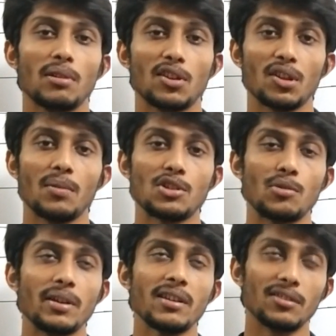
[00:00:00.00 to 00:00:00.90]
ভালো থাকবে
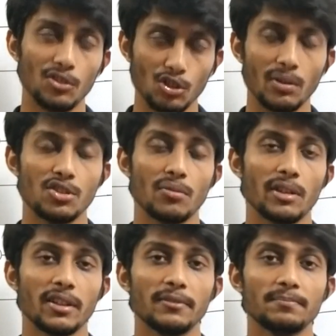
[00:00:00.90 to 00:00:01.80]
সবাই ধন্যবাদ
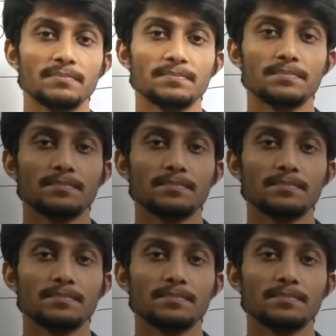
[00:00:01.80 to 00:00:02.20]
সবাইকে